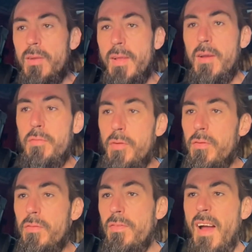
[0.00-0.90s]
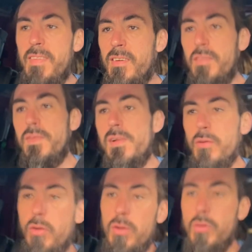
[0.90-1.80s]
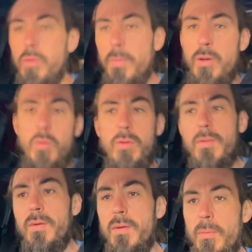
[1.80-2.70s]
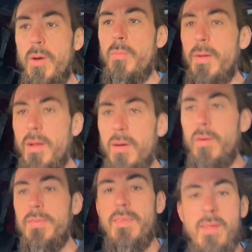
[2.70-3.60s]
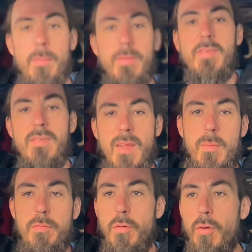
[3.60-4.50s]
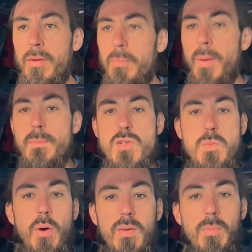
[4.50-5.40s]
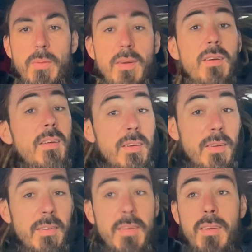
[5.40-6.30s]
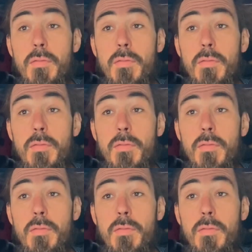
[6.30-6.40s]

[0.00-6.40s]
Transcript: Danke für die wahnsinnig vielen tollen Rückmeldungen im Arabella. Und jetzt habe ich dieselbe Freude beim Sport mit den Kindern in der